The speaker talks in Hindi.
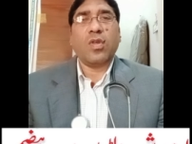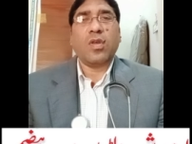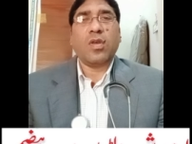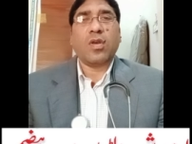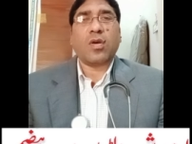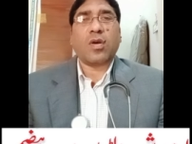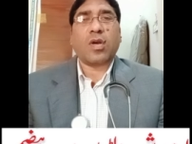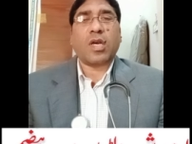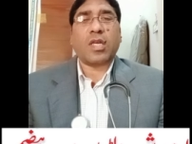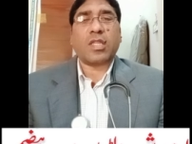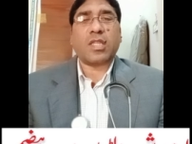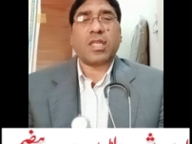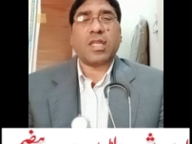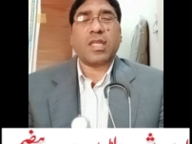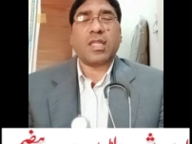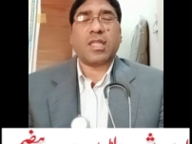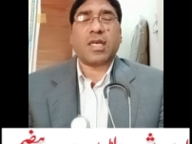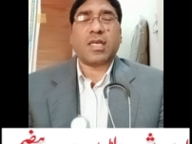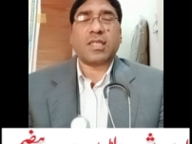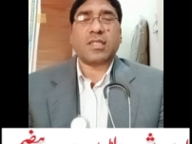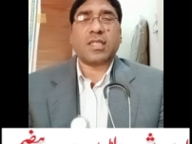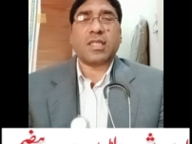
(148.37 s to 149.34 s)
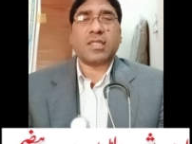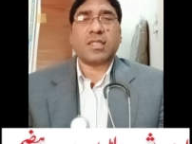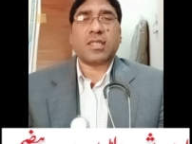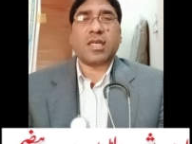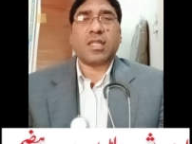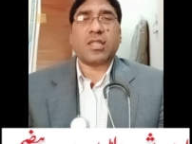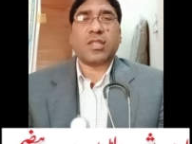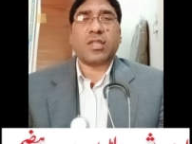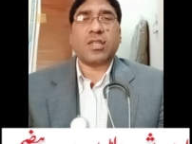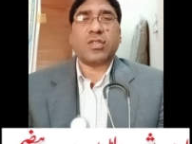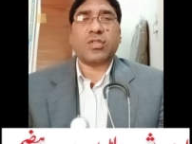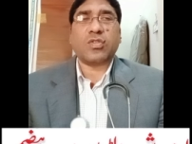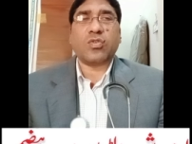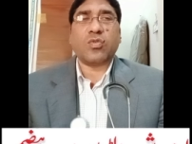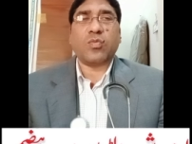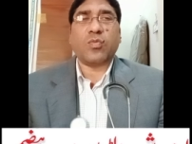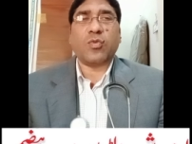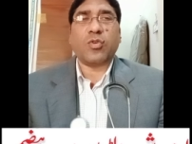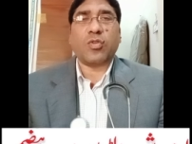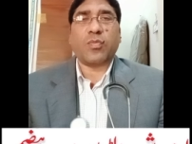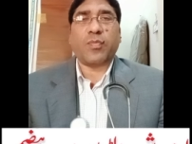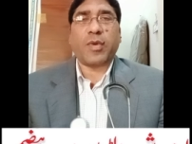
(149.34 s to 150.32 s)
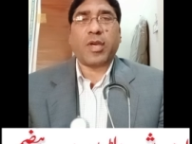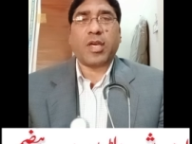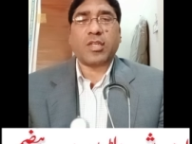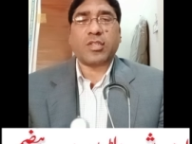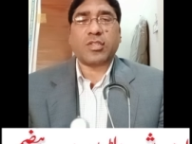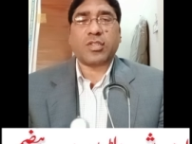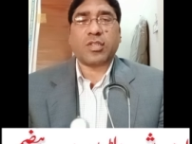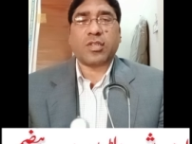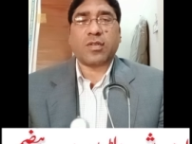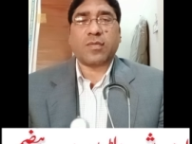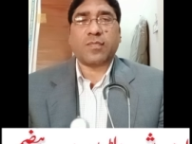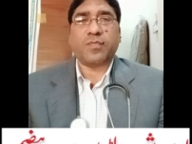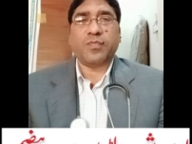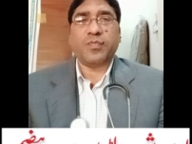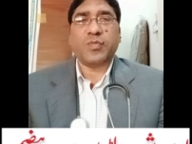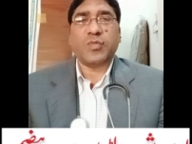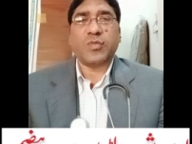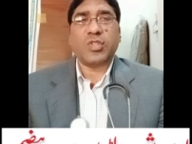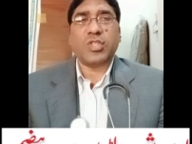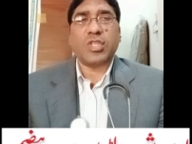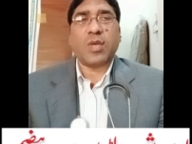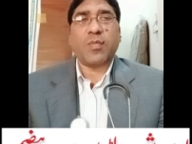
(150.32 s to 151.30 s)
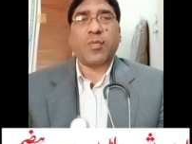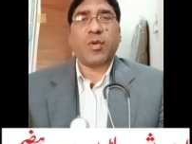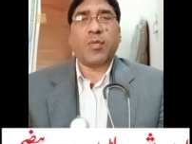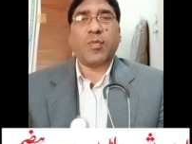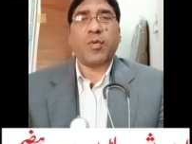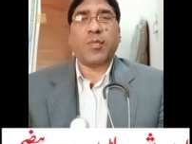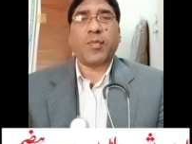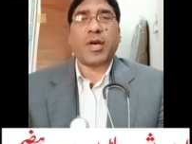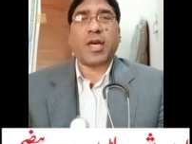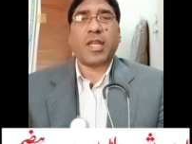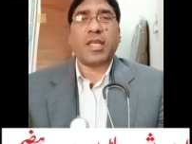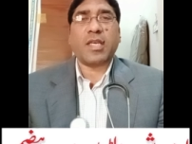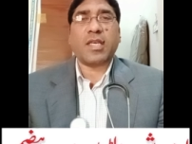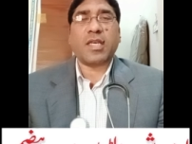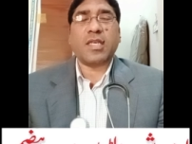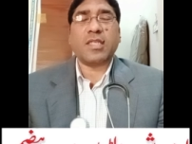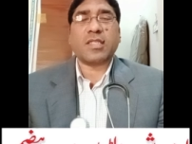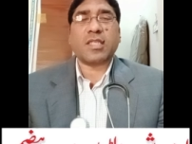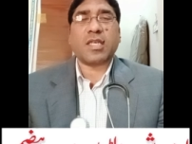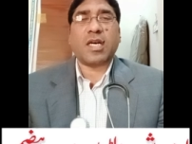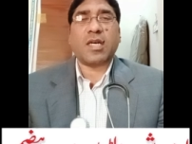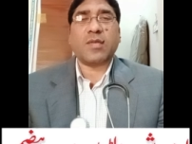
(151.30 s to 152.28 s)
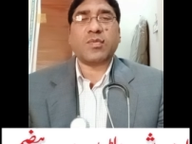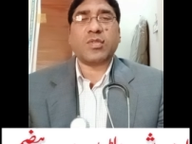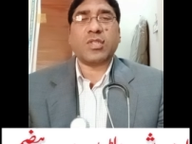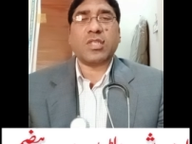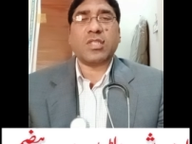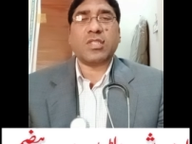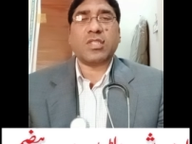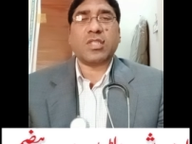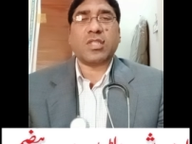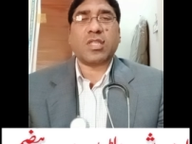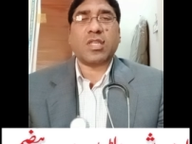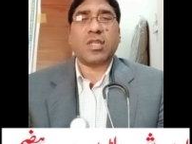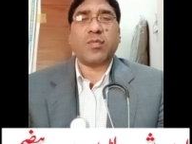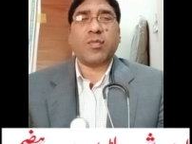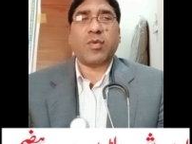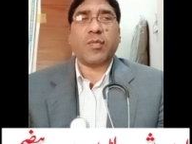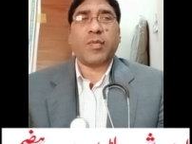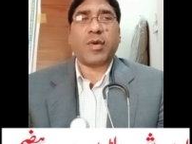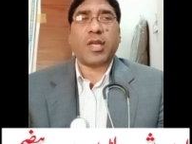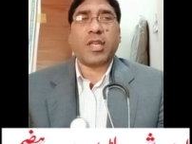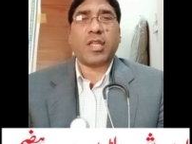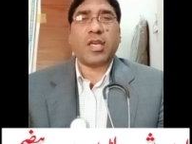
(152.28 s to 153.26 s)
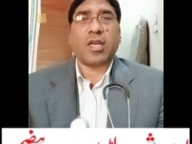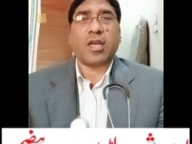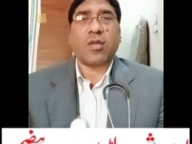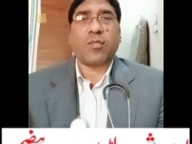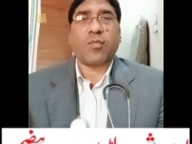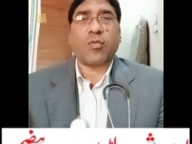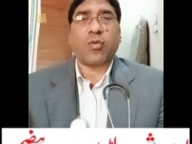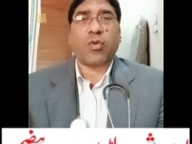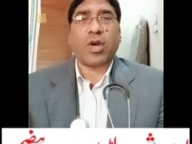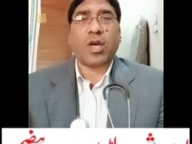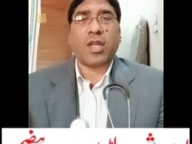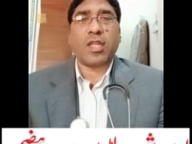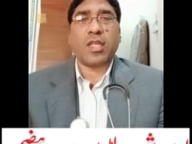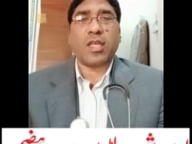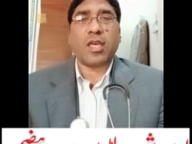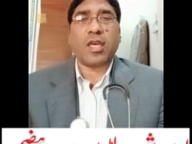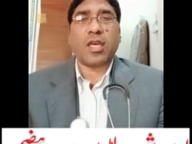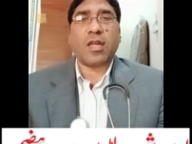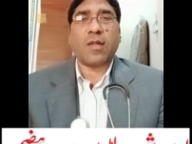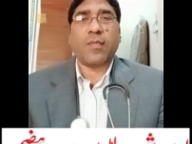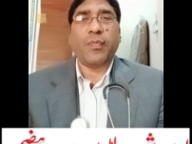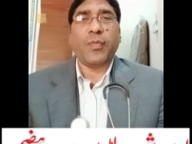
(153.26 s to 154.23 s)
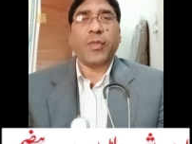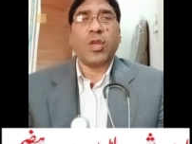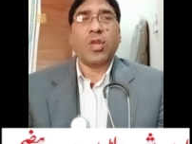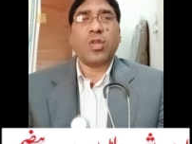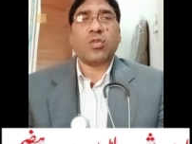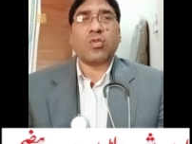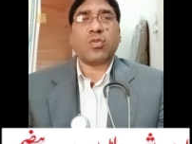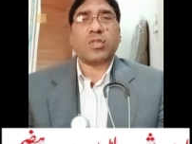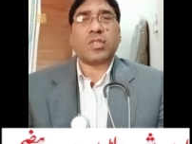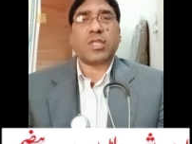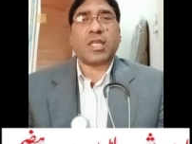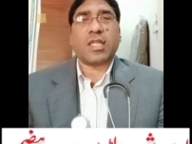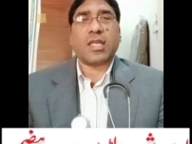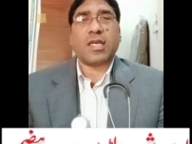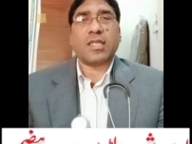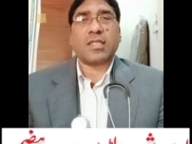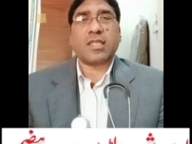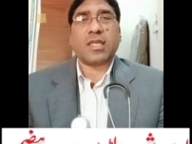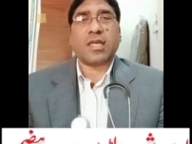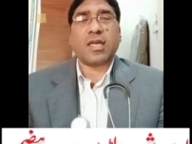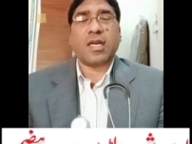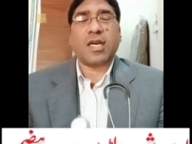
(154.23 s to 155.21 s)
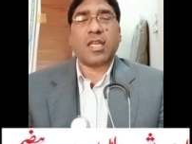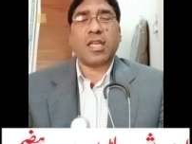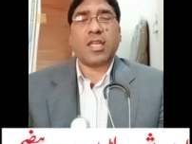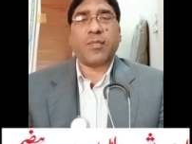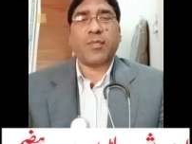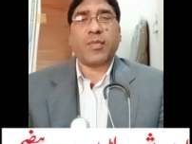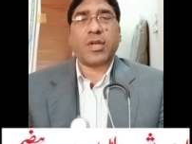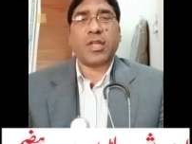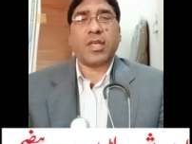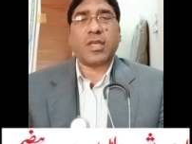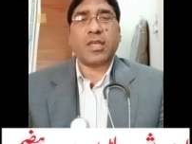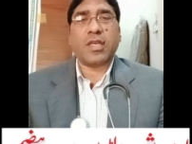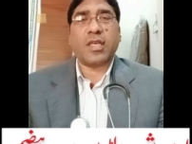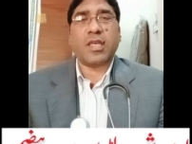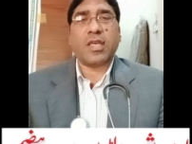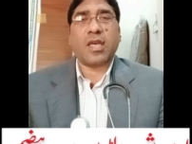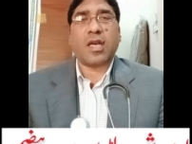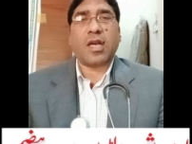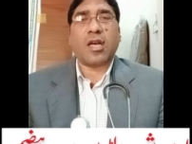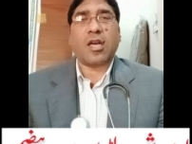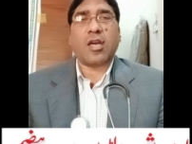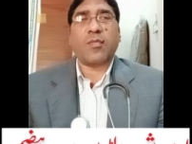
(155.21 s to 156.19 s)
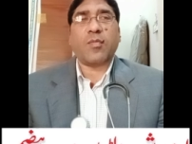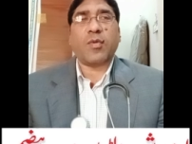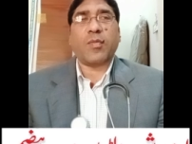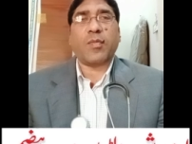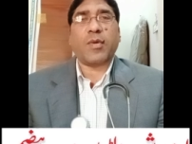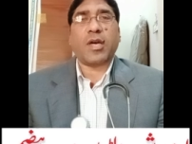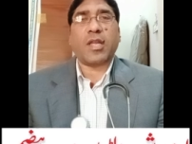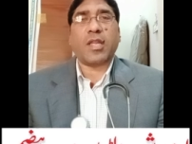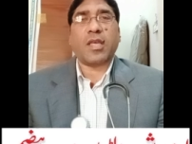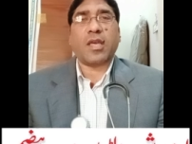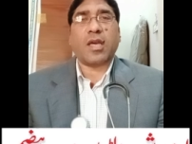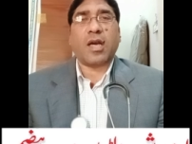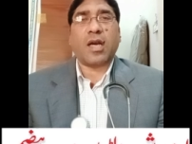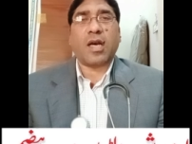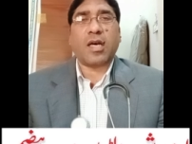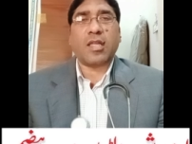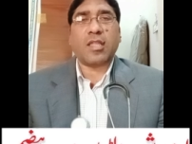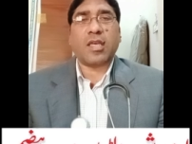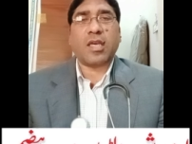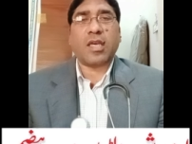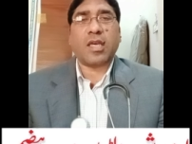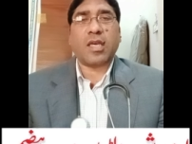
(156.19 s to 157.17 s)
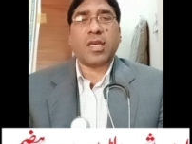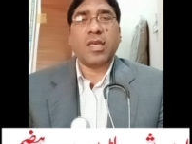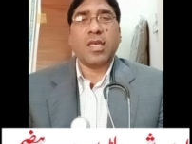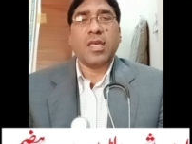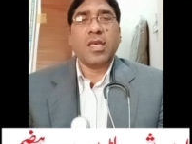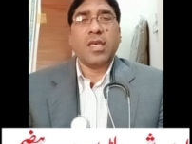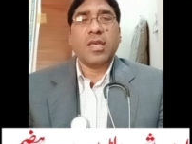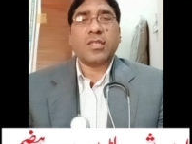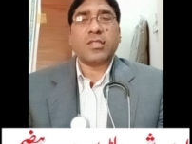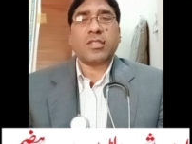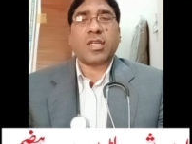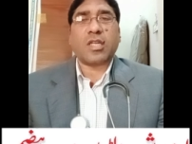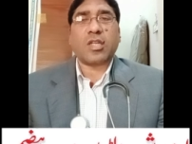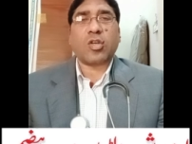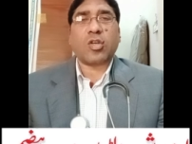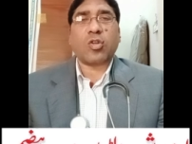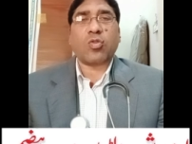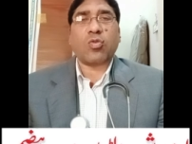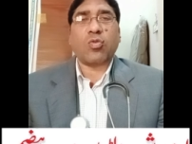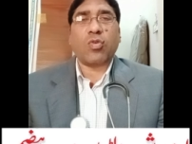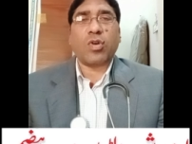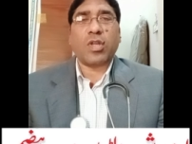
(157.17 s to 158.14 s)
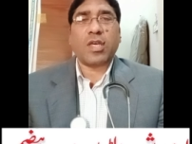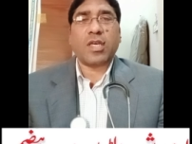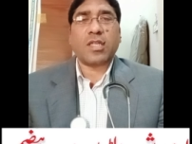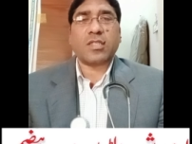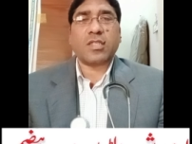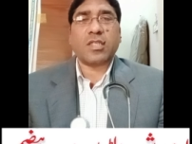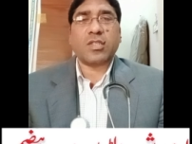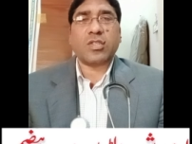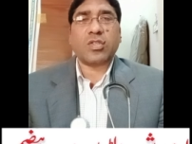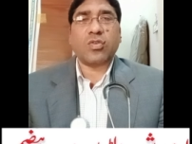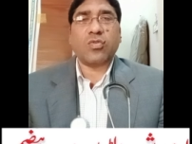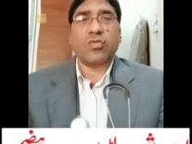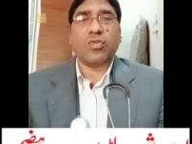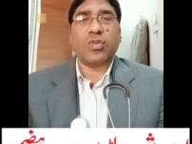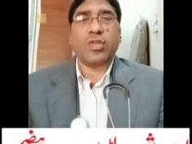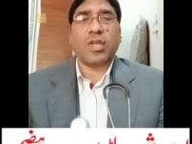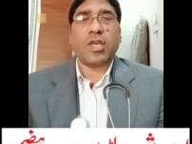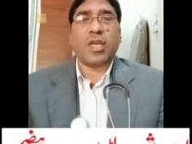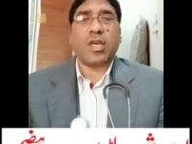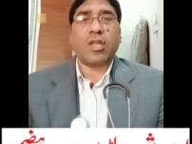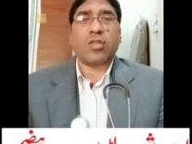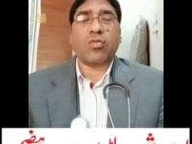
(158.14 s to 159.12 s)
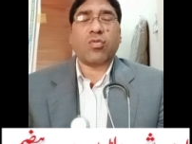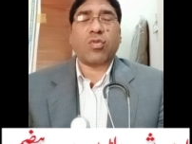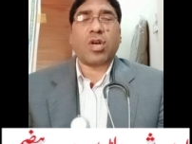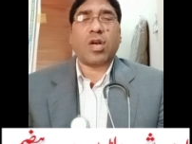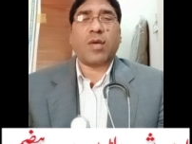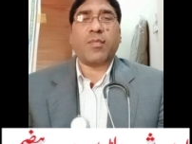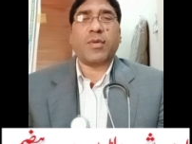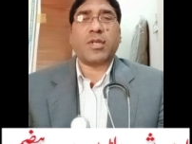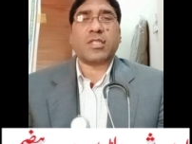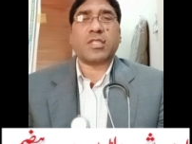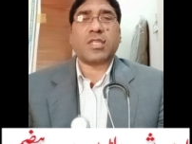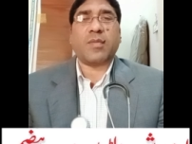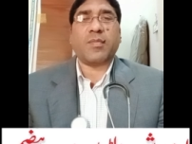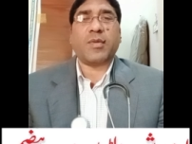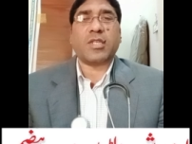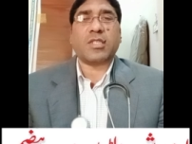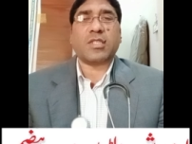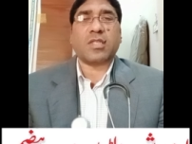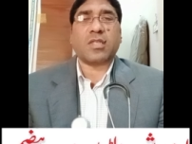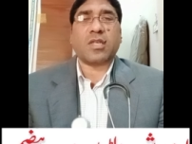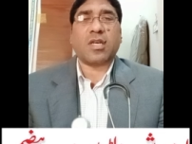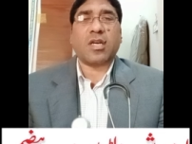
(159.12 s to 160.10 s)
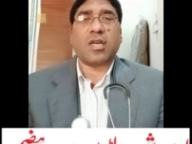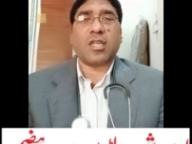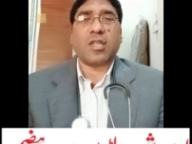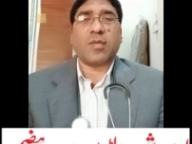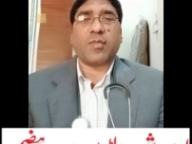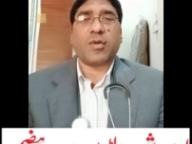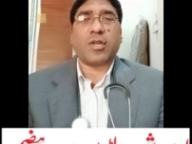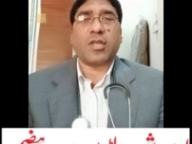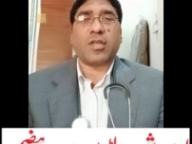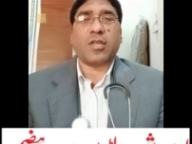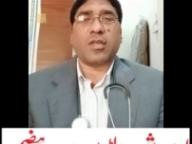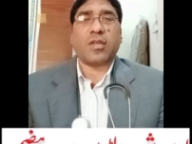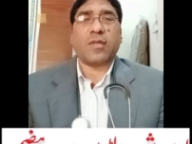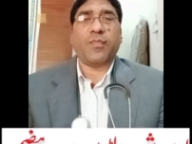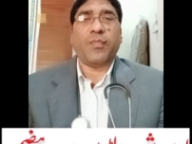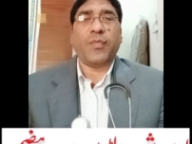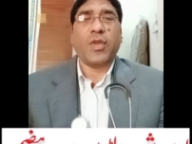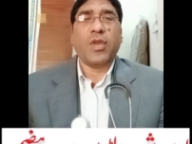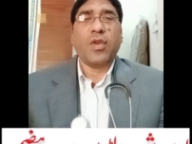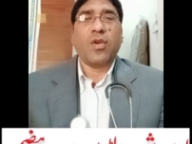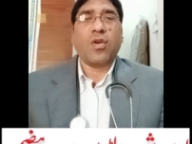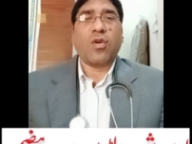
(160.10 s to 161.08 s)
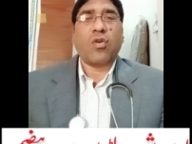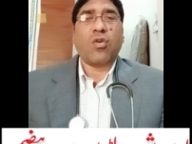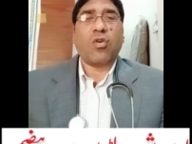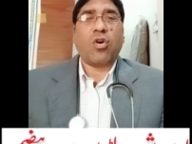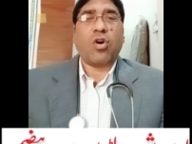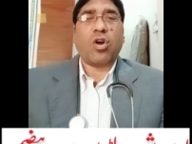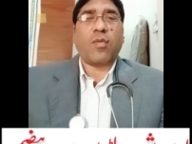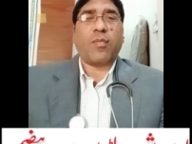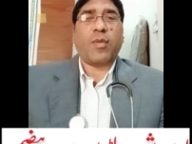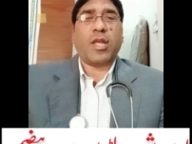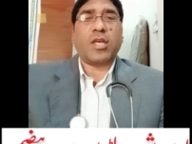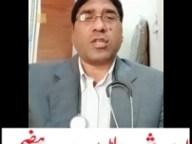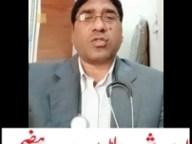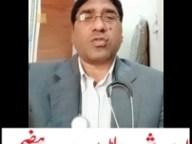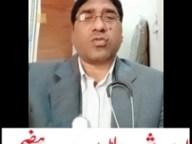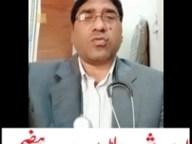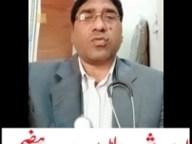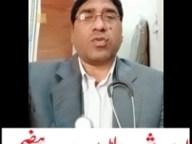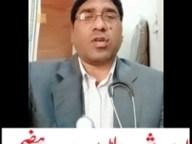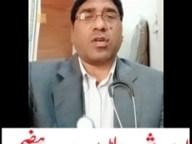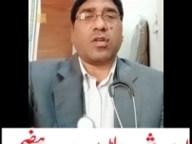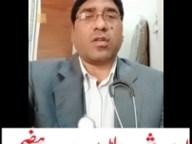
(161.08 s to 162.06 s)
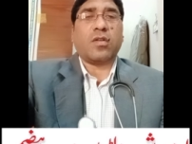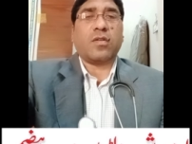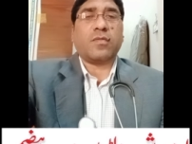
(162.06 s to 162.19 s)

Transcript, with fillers: कतरे दासस कतरे सुबह पैर शाम ये भी बीमारी के हिसाब से जितनी बीमारी अगर पुरानी है तो ज़्यादा अरसा खानी पड़ेगी अगर बीमारी हाद है यानी कि थोड़े अरसे से हुई है तो कम अरसा मेडिसिन खानी पड़ेगी गॉड ब्लेस टू आप